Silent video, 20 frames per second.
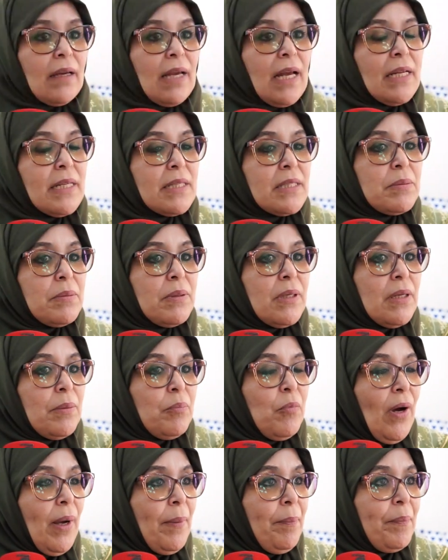
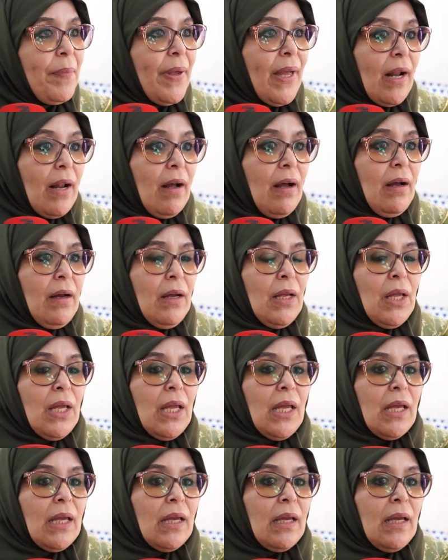كانت معبره
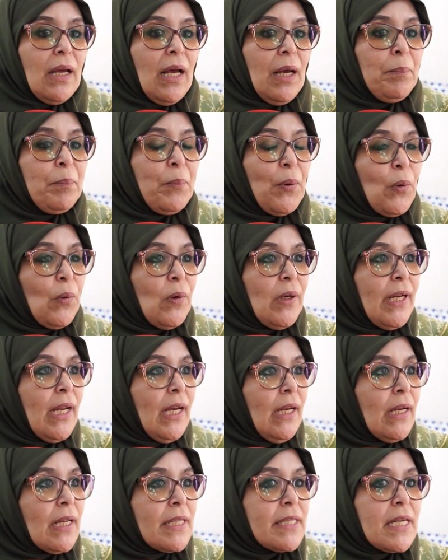آه، عبروا
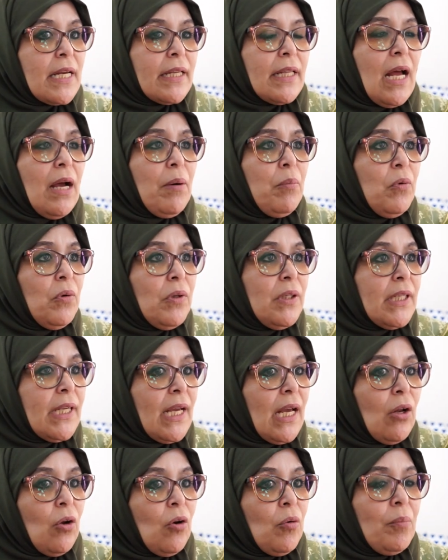لنا على التضامن
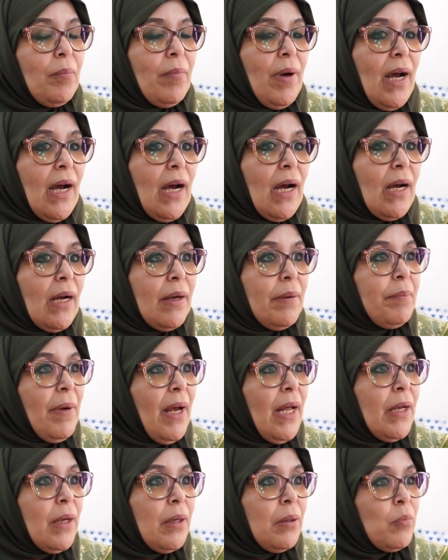ديالهم مع
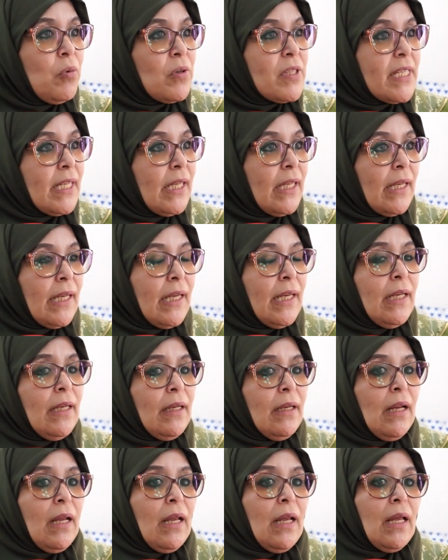مع
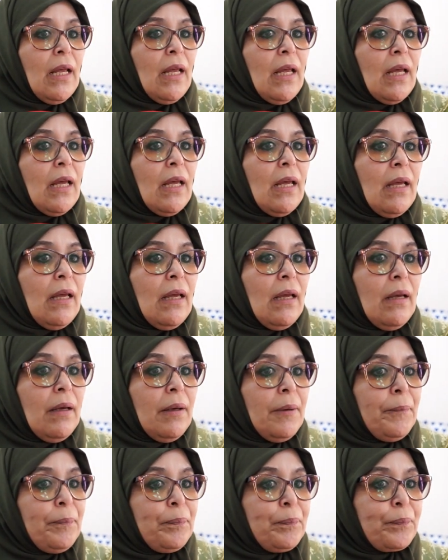المسنين
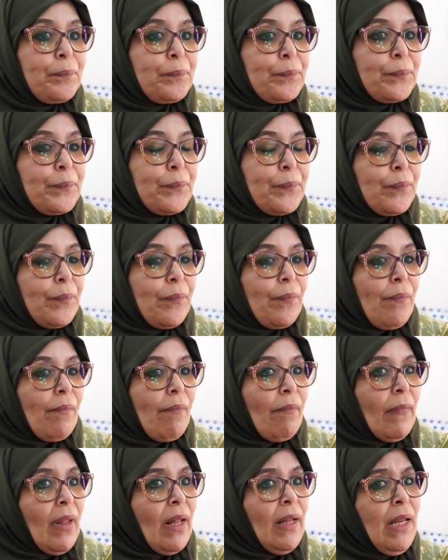آه،
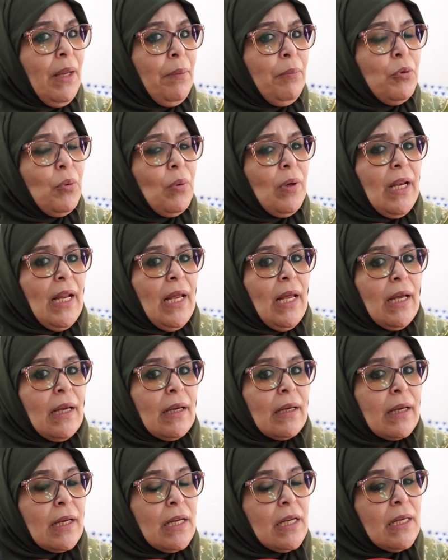الحمد
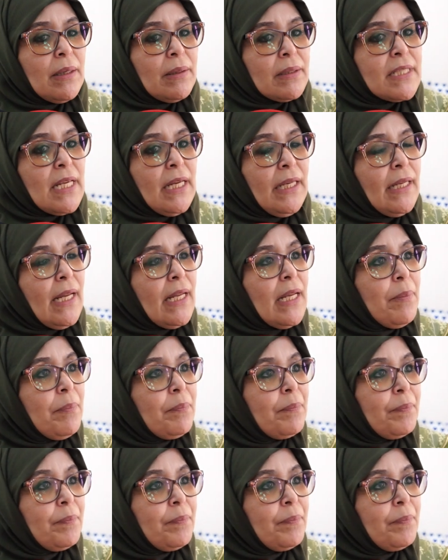لله حتى حنايا